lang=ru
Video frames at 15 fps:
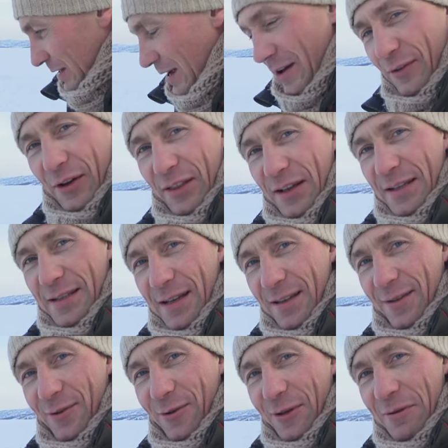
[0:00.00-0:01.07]
кайф, одна за
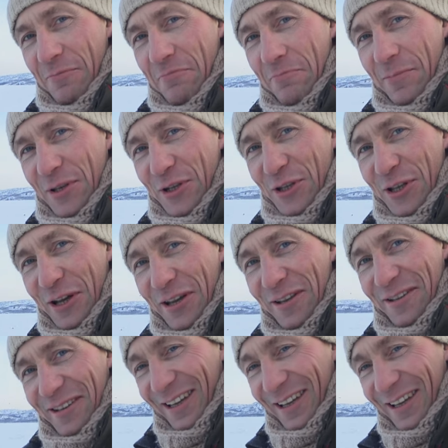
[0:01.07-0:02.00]
одной, мечта.